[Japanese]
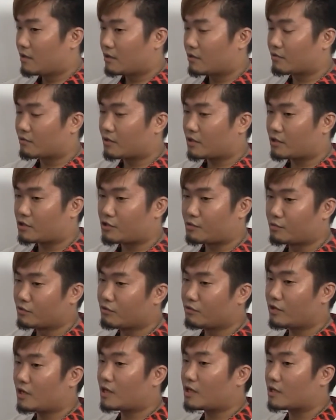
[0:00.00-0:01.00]
言ったら自分
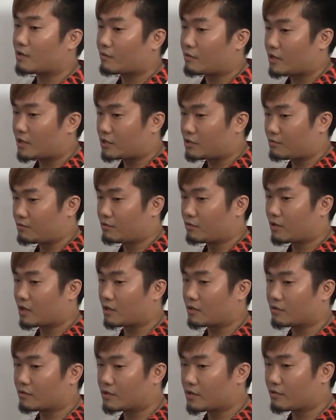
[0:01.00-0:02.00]
の中でもね自分の
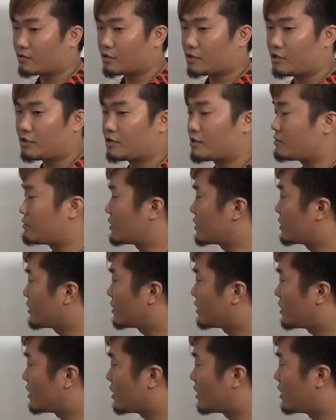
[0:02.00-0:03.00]
可能性を信じてるわけだか
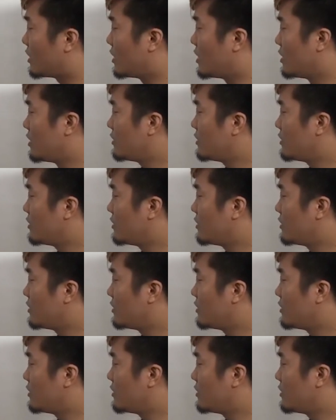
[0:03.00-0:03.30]
ら